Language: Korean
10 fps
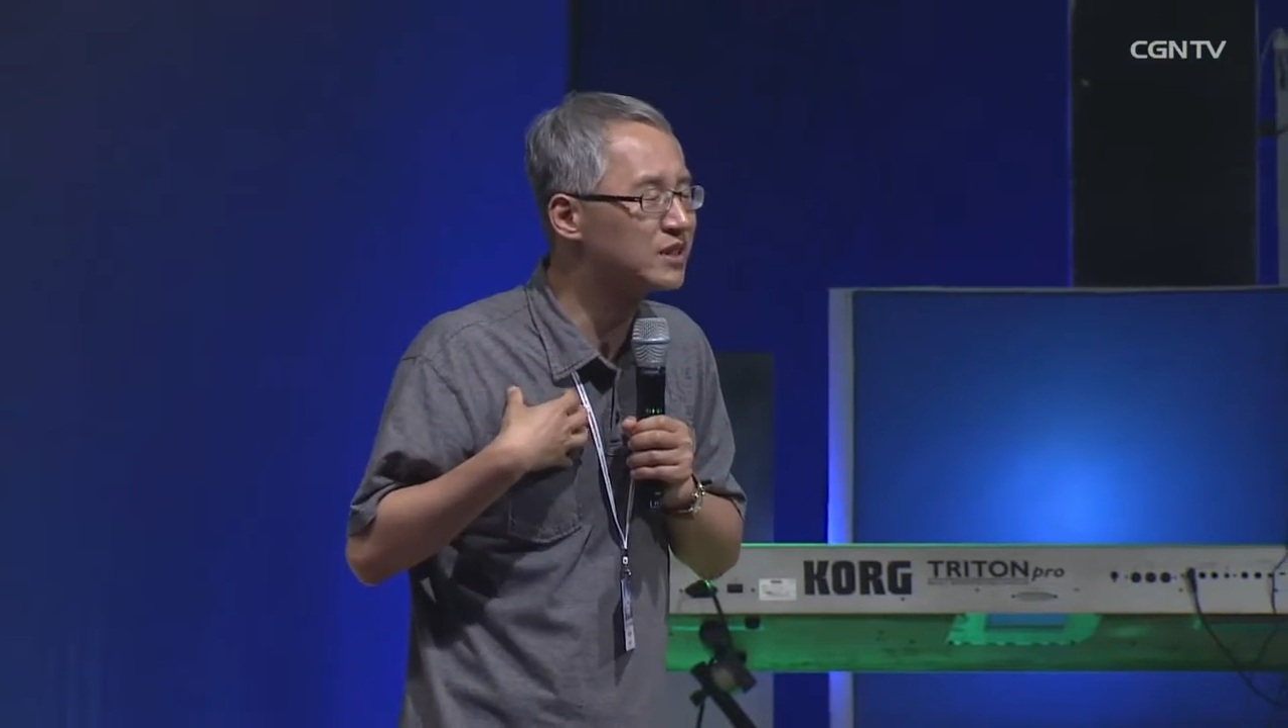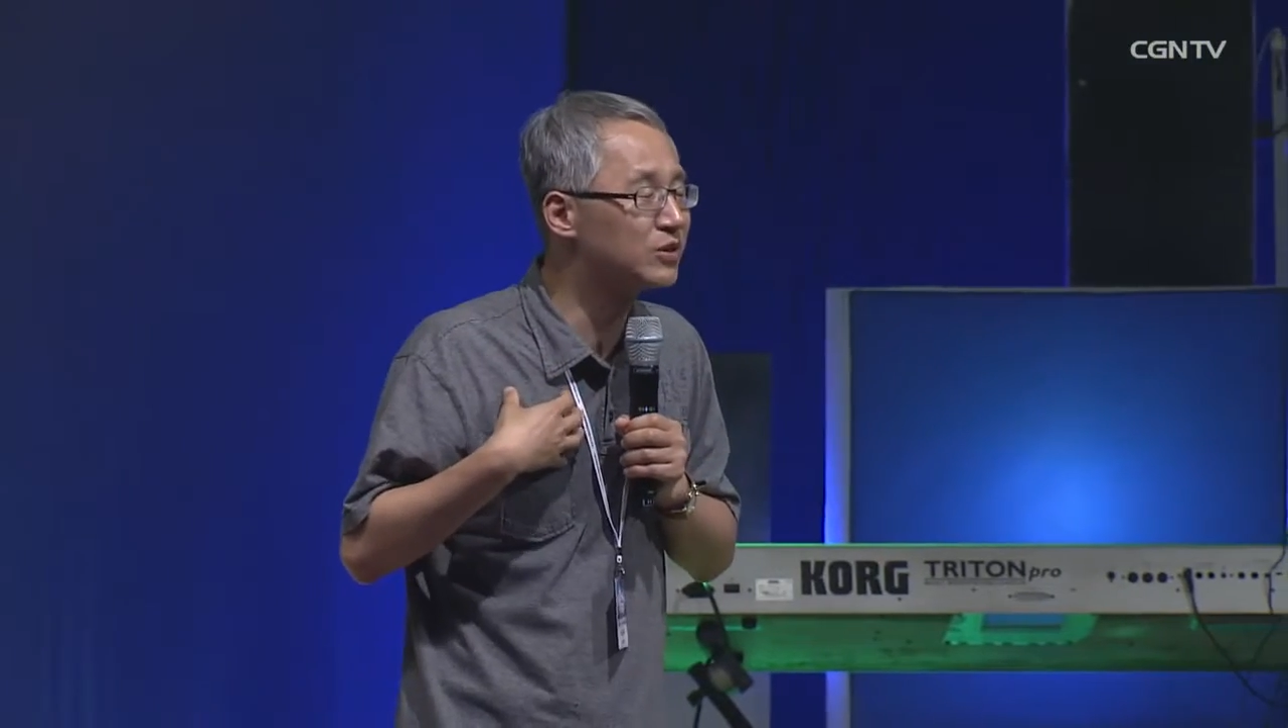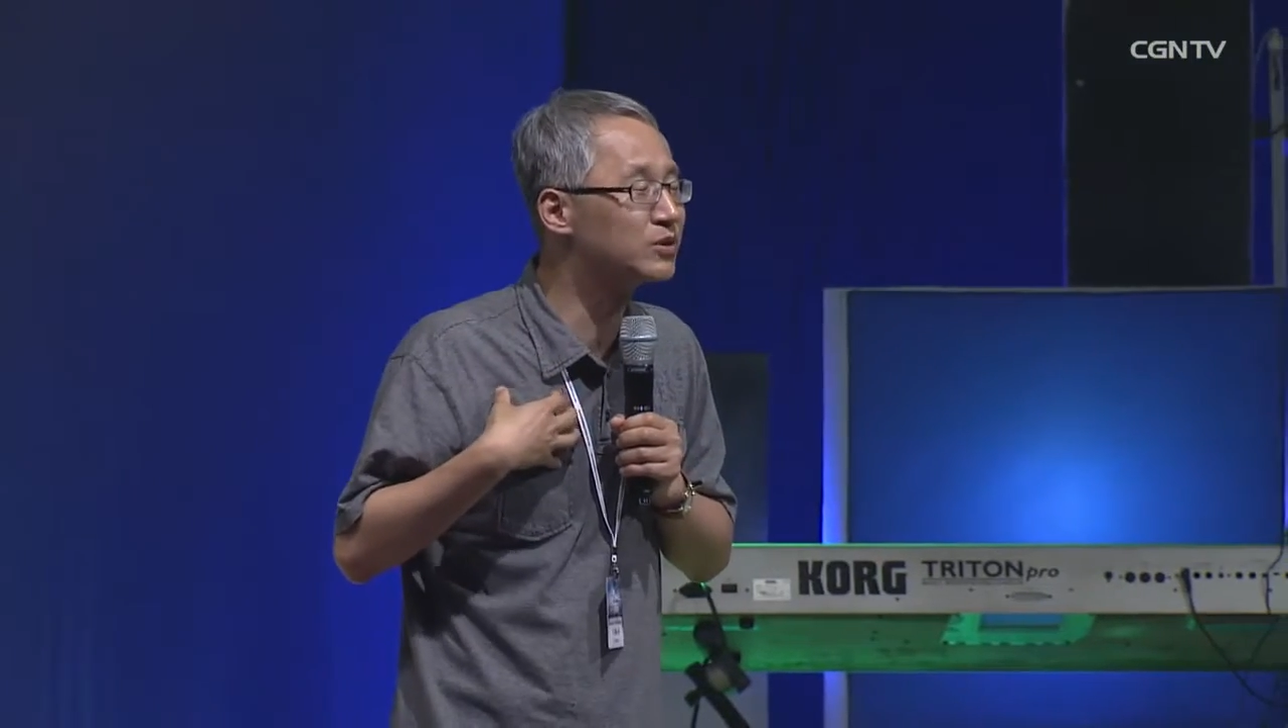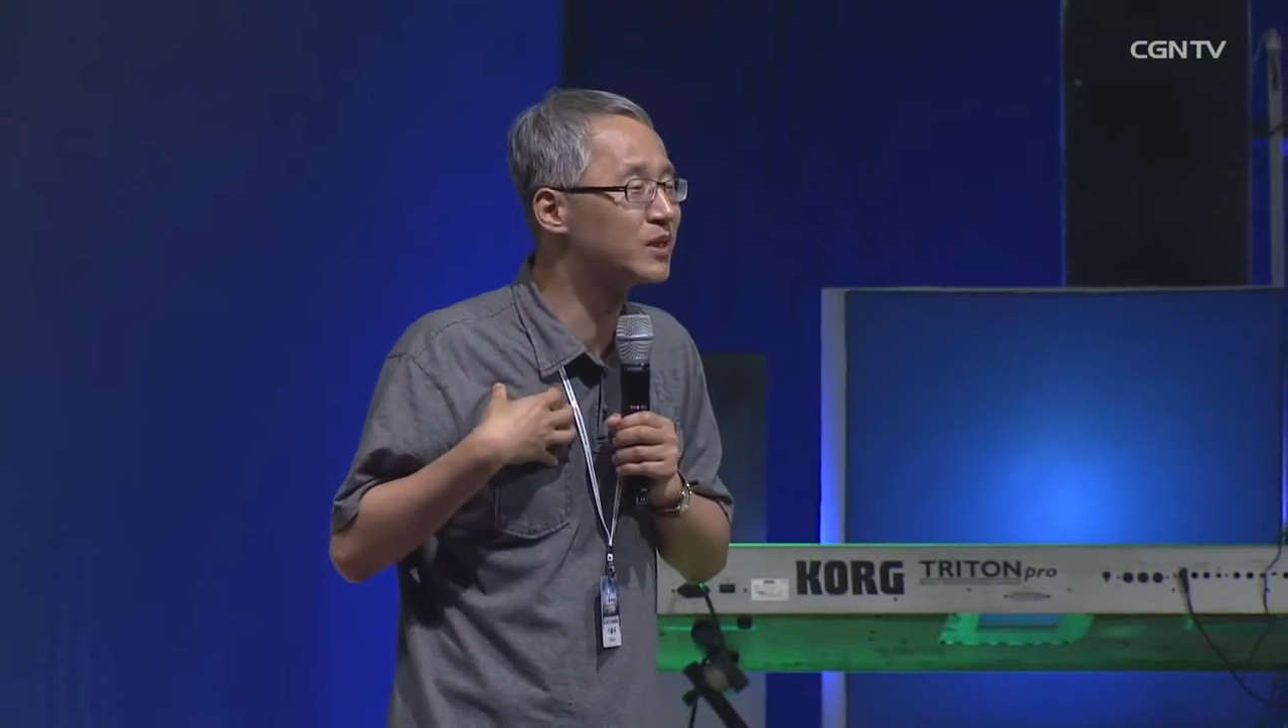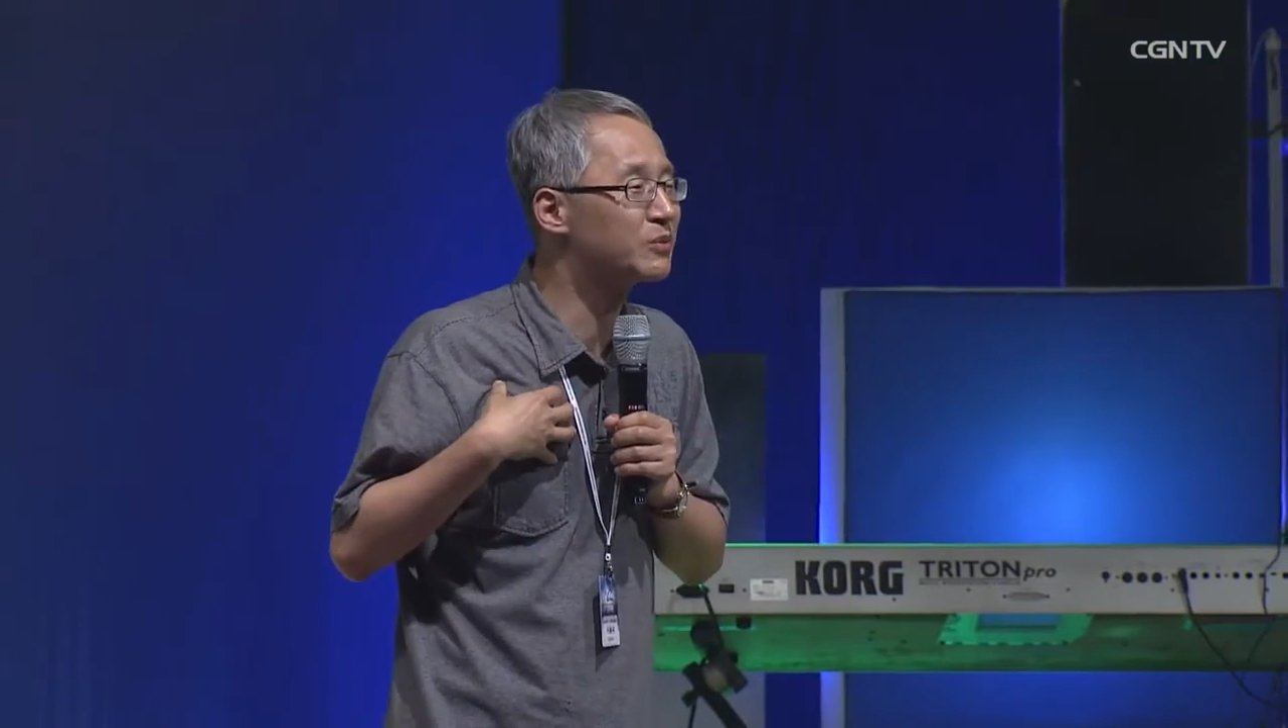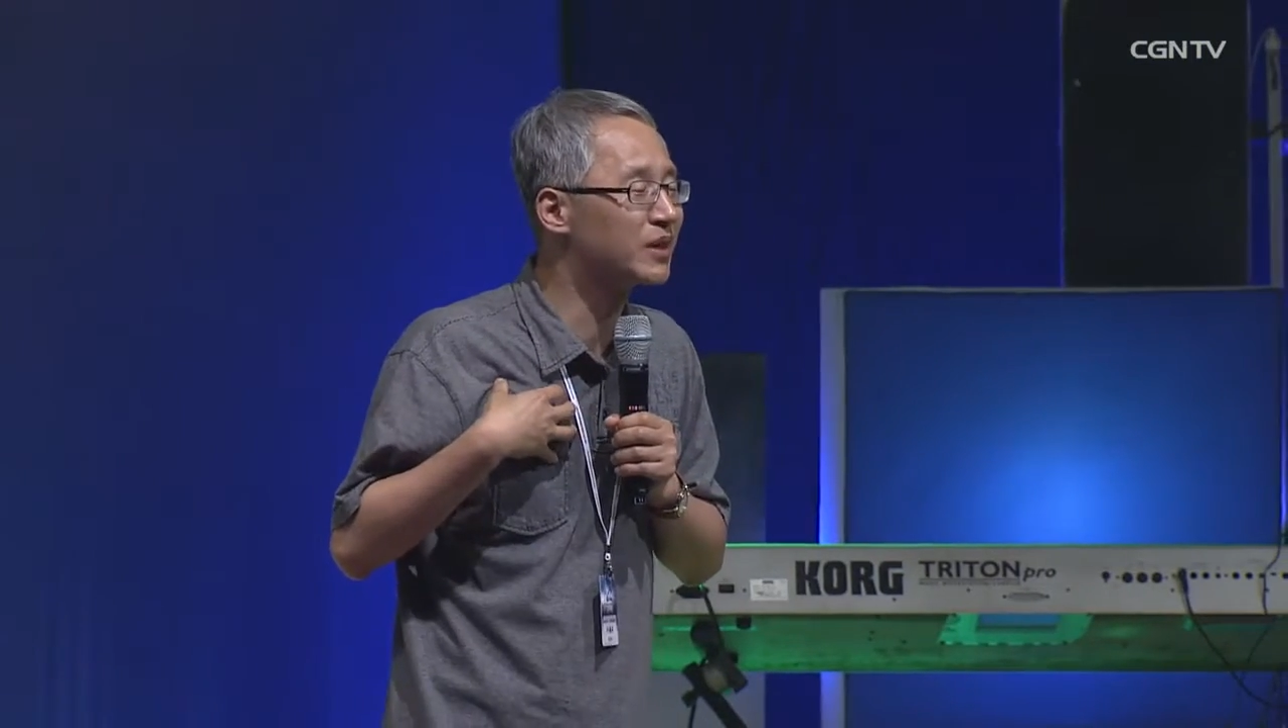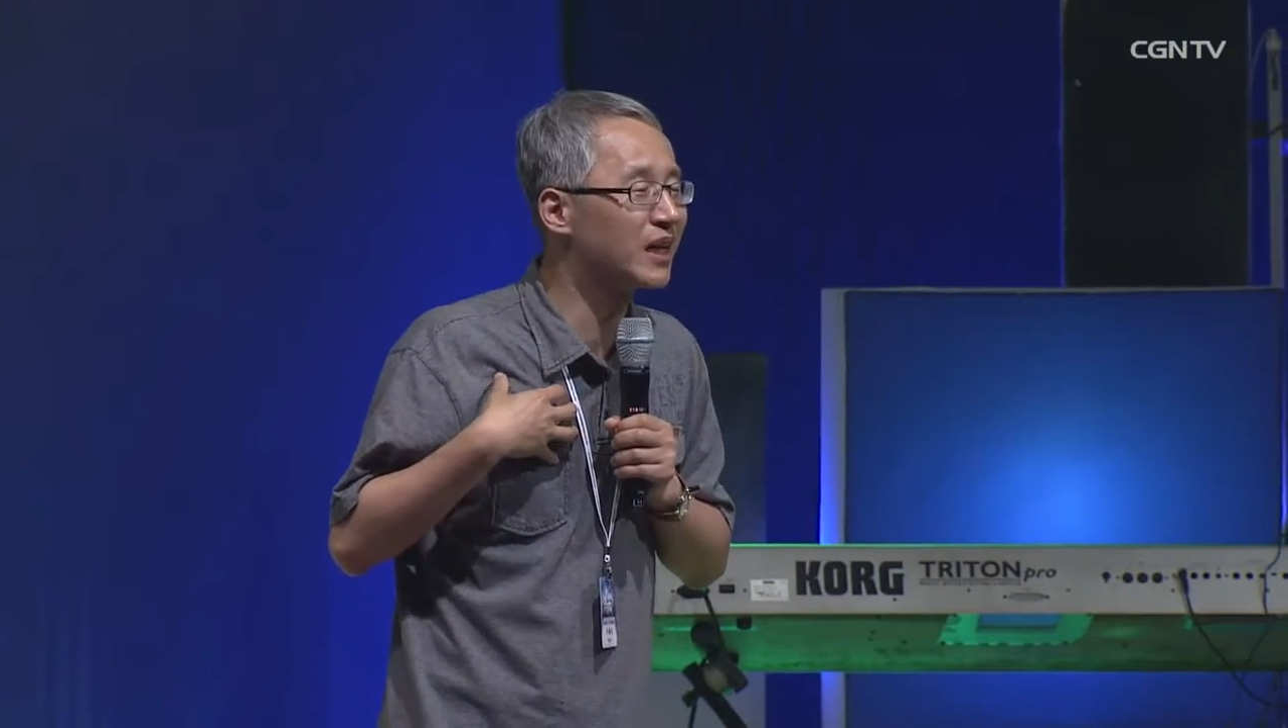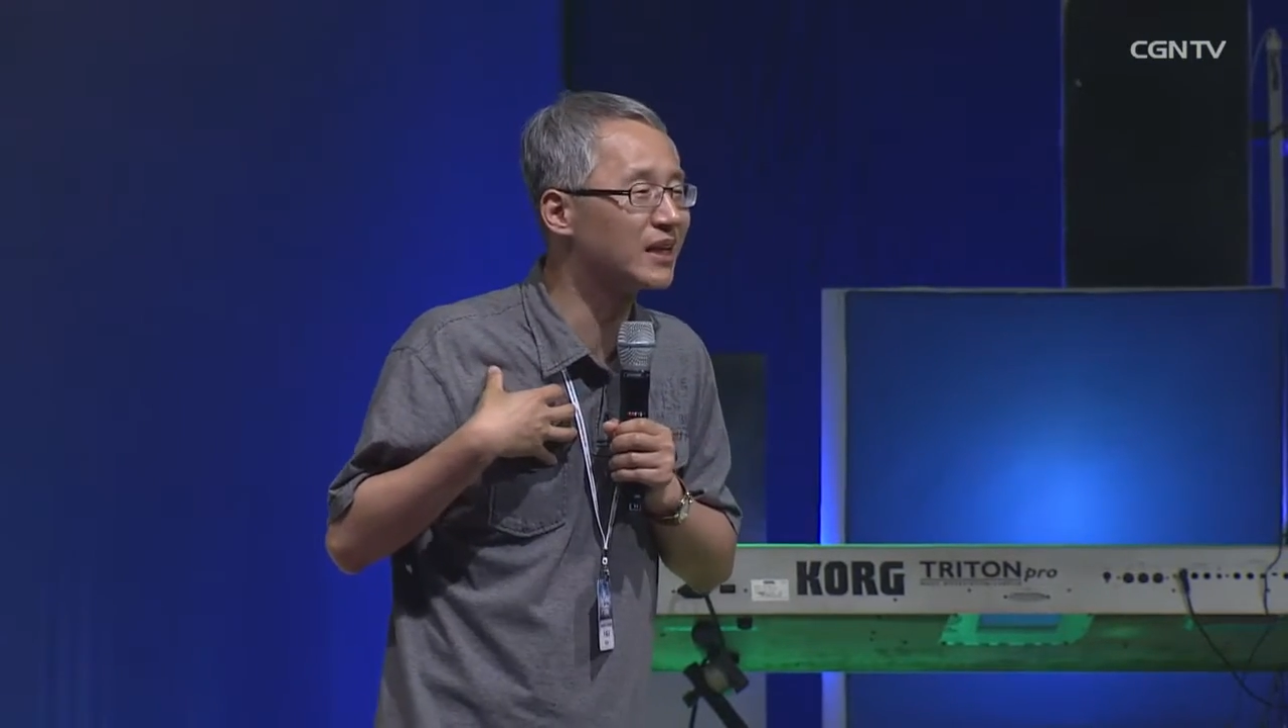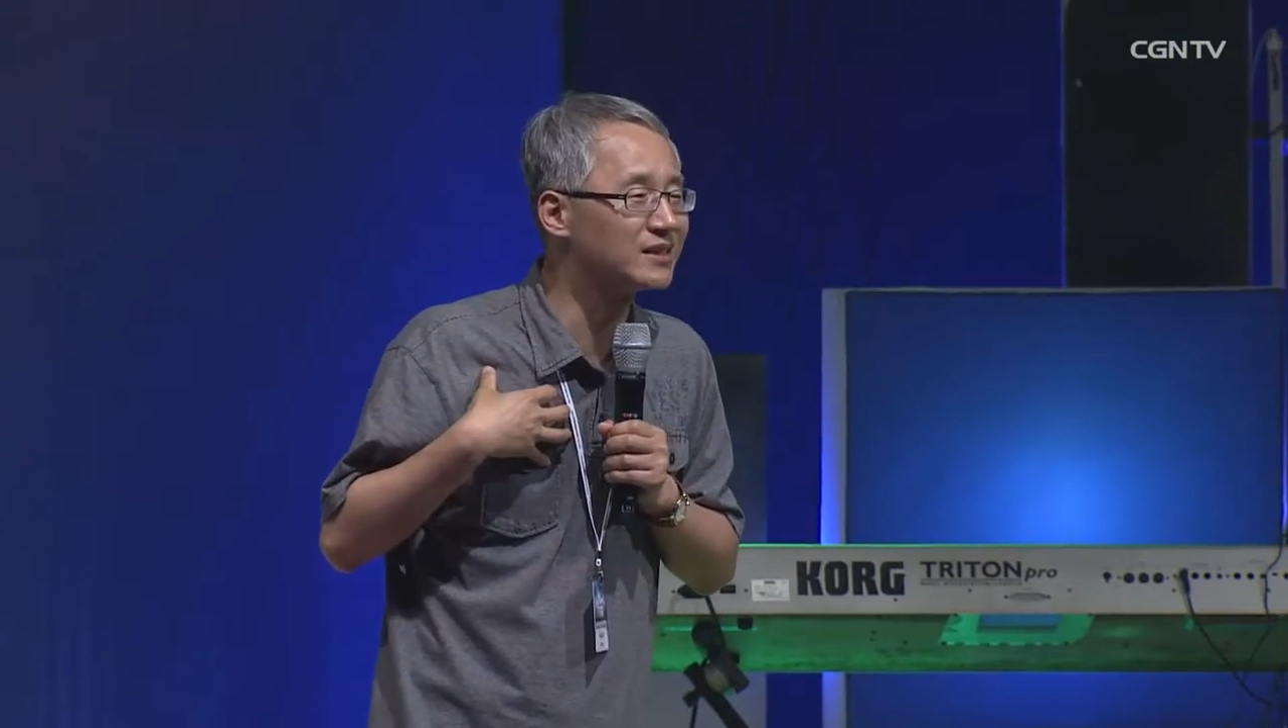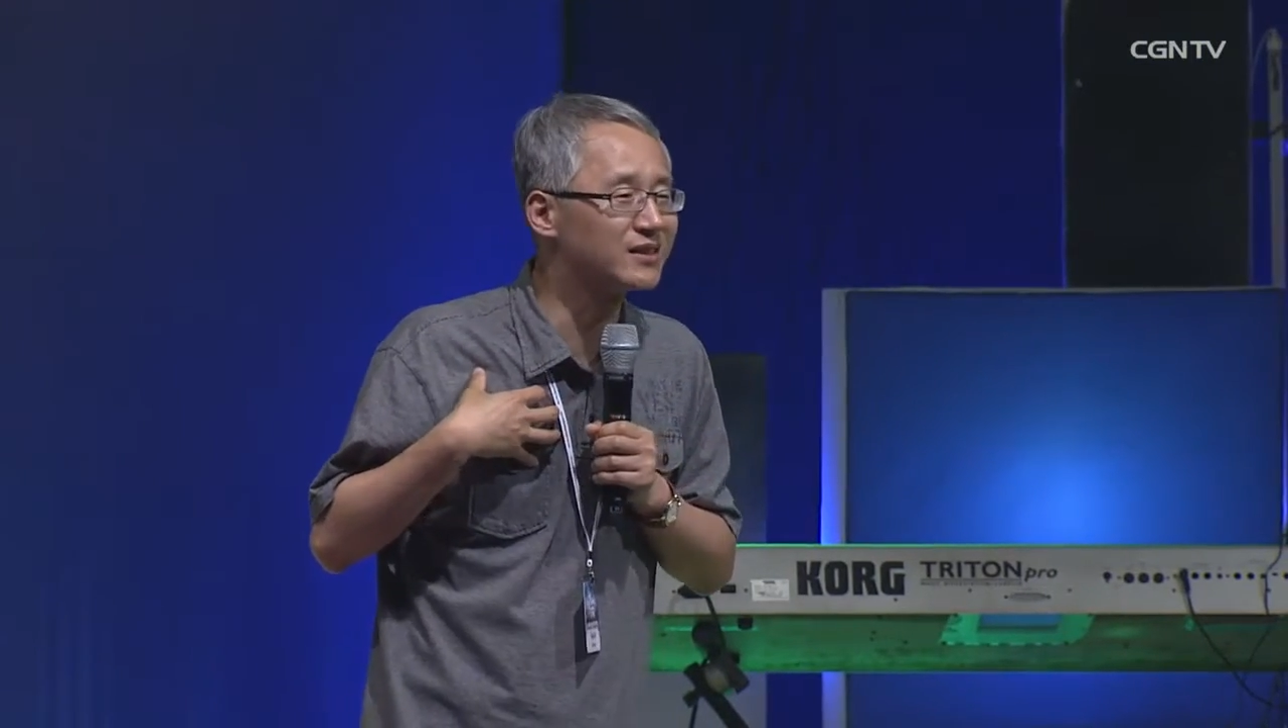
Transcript: 기도 제목이 하나